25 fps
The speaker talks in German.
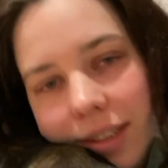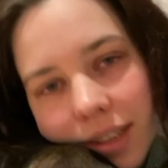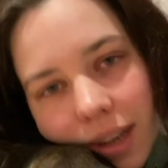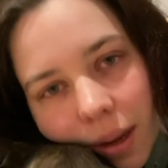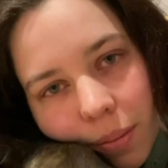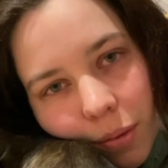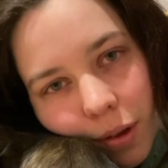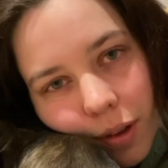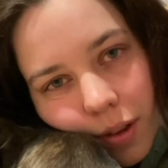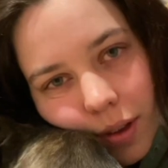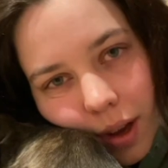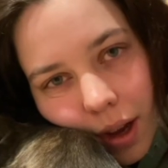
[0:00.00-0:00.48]
Ich habe
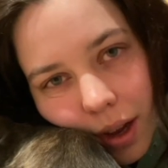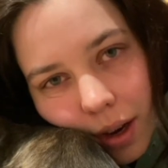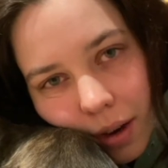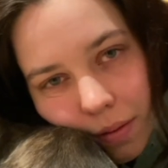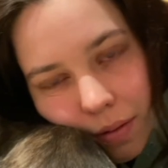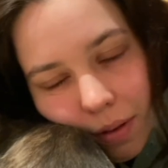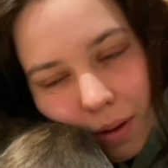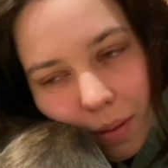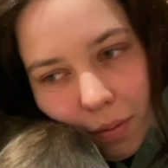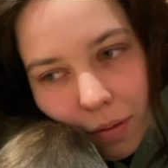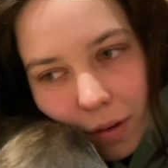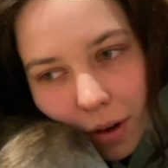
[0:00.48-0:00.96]
mir jetzt gerade eine
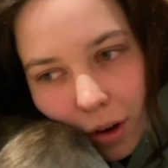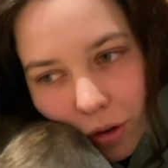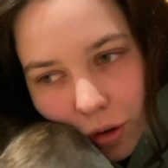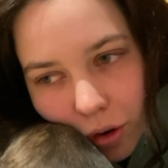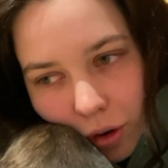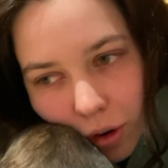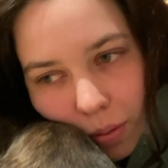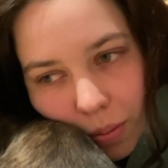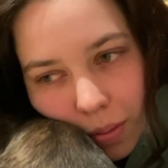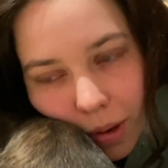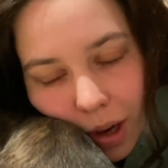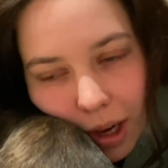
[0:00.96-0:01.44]
Wärmflasche
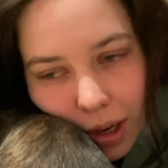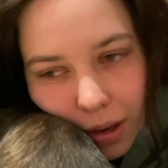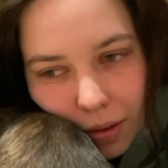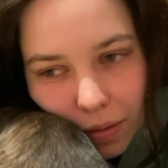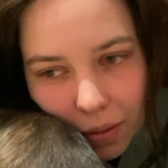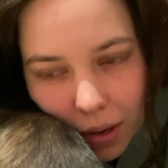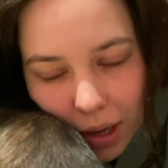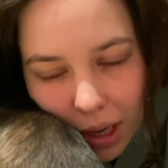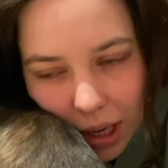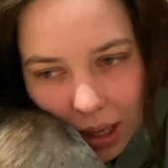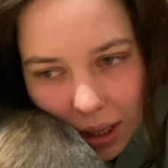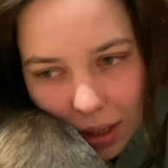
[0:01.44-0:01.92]
gemacht,
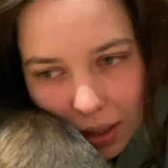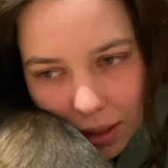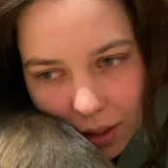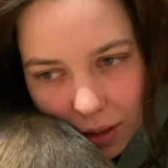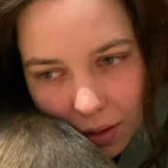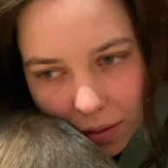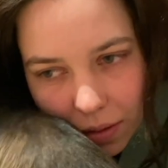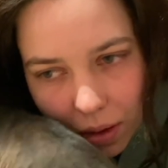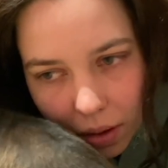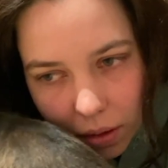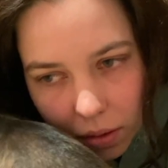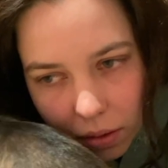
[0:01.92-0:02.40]
weil ich
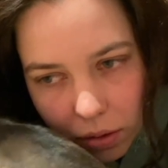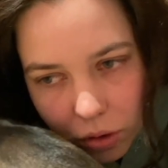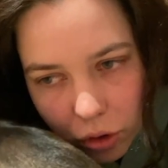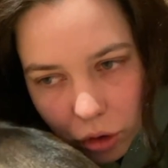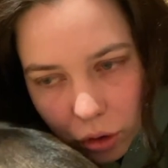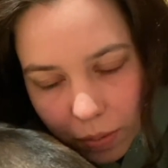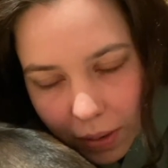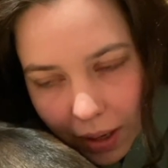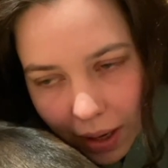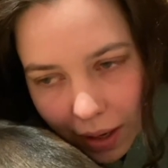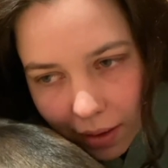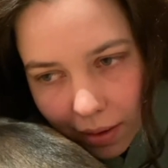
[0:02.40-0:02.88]
wieder
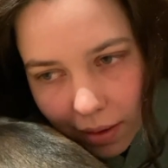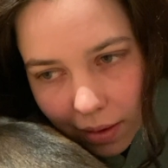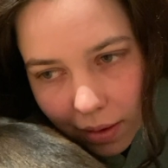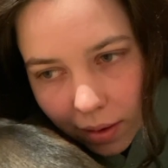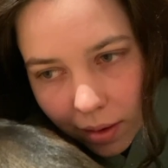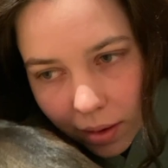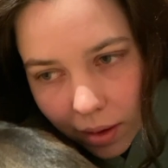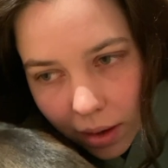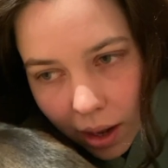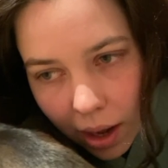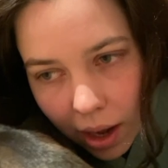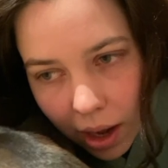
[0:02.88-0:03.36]

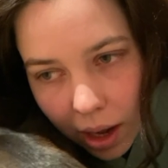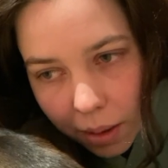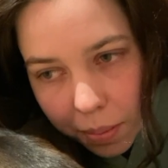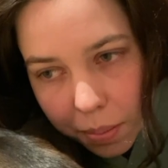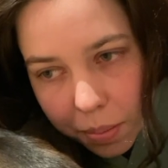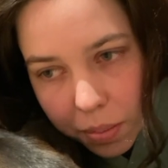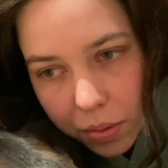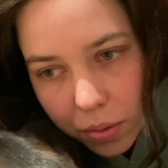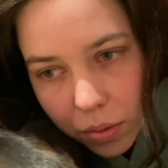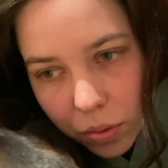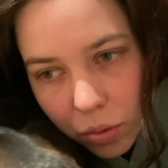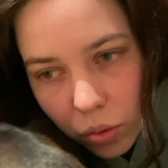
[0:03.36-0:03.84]
Rückenschmerzen
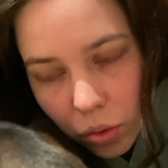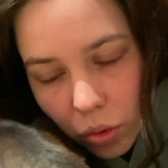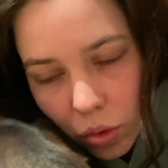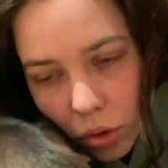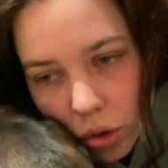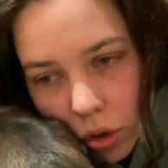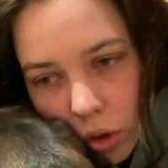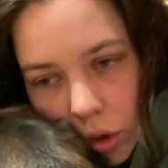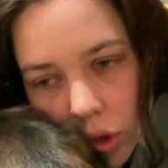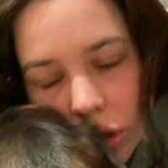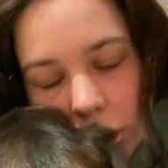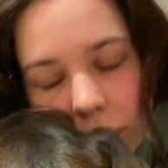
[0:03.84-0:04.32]
habe.
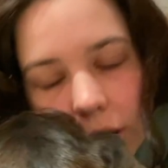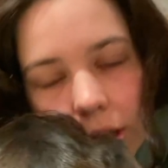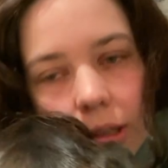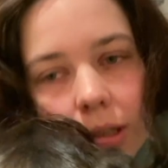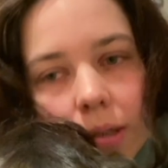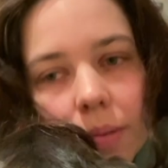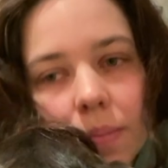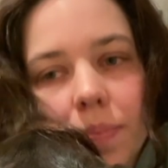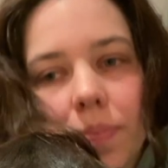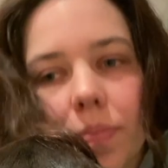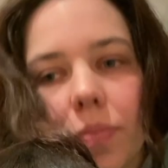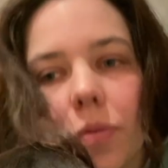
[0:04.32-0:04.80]
Und
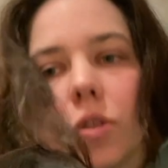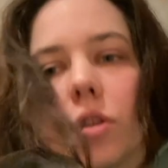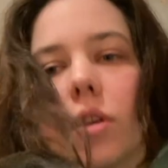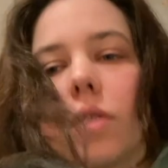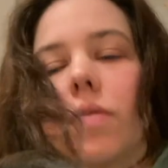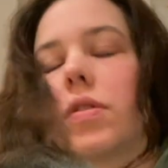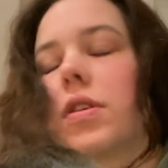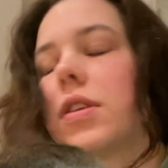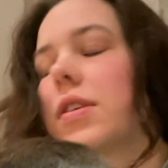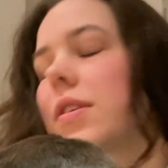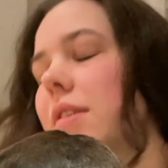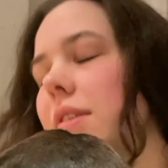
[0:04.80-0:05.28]
ähm, ich
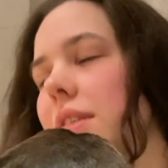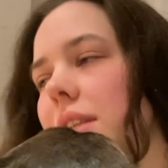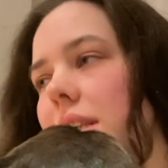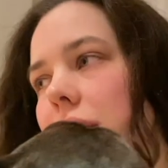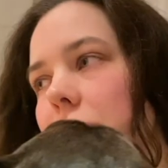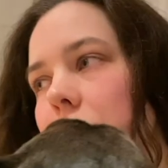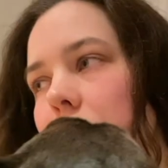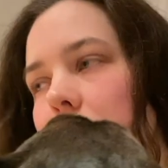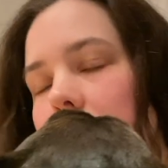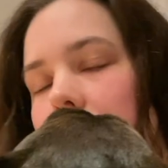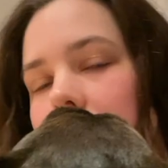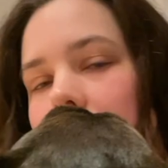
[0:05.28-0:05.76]
hoffe, dass es
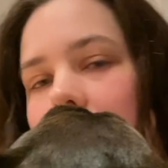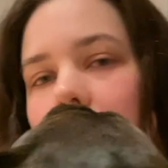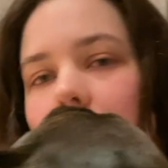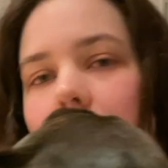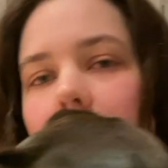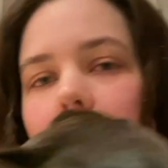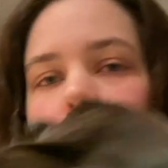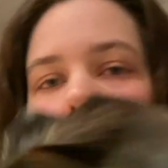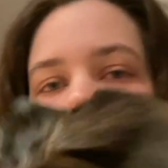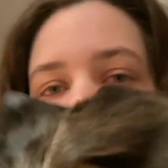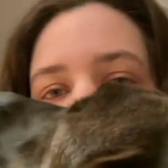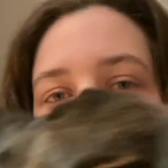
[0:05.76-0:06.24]
jetzt mit einer
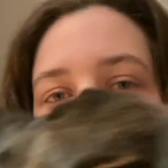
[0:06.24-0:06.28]
Wärmflasche ein